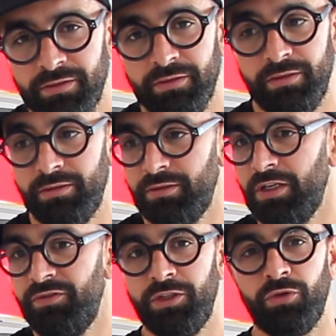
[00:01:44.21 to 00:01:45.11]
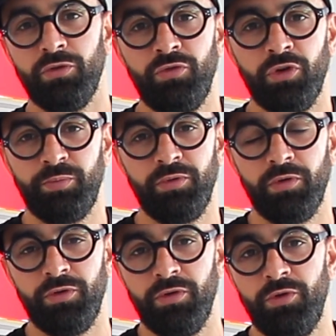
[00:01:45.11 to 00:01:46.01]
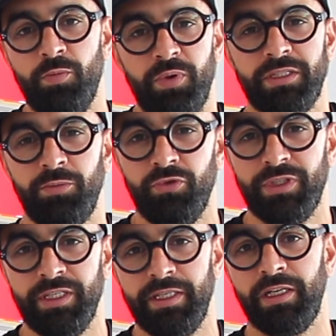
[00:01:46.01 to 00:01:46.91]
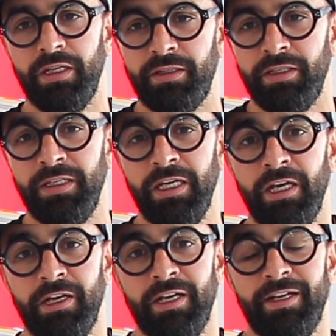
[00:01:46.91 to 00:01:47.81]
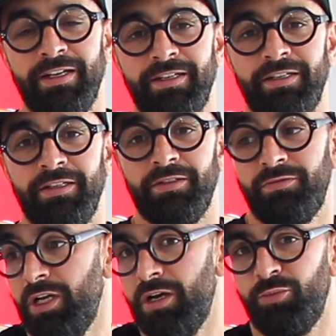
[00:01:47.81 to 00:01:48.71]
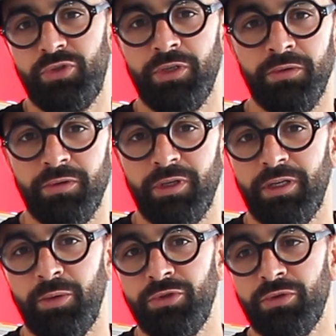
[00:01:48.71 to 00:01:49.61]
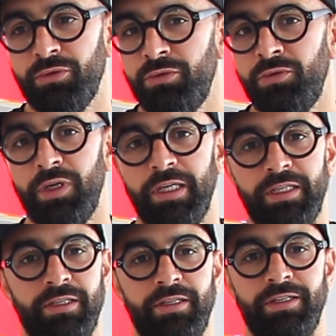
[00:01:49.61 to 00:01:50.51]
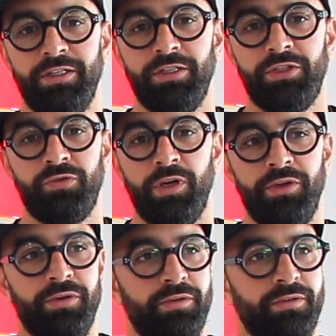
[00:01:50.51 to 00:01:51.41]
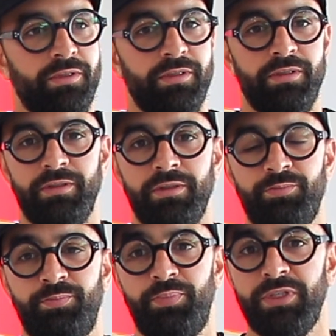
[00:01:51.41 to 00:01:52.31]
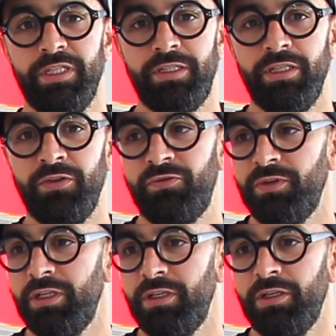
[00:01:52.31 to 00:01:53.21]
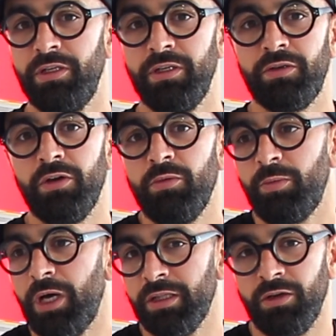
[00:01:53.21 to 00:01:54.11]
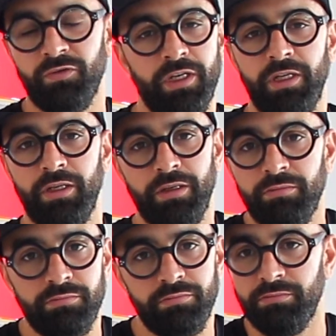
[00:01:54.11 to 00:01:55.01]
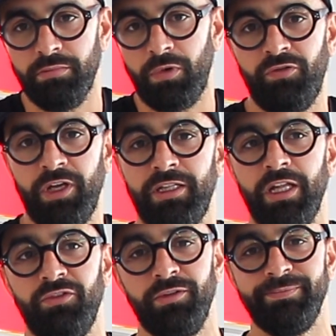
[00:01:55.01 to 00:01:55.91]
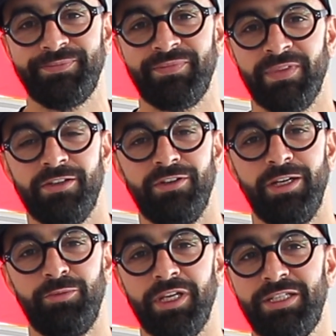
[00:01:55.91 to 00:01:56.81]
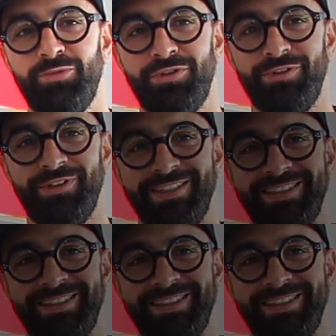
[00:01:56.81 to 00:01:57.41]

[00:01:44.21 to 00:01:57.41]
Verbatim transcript: Donc la vie est trop courte pour ne, pas s'amuser, s'éclater. voilà, amusons-nous, amusons-nous, soyons positifs et on va on va aller de l'avant. Voilà, merci beaucoup.